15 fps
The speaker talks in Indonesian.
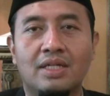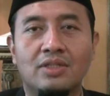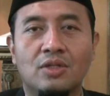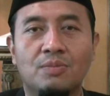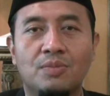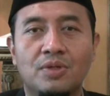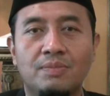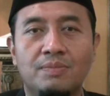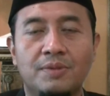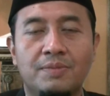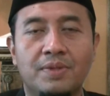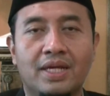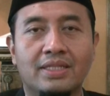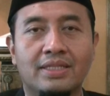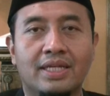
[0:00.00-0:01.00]
ataupun
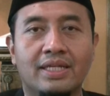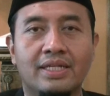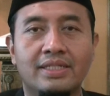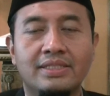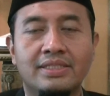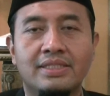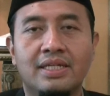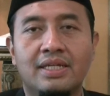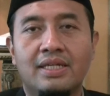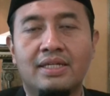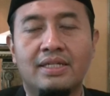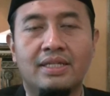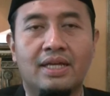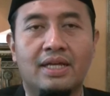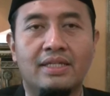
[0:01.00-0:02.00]
bimbingan teknis
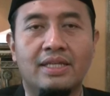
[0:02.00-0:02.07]
ya,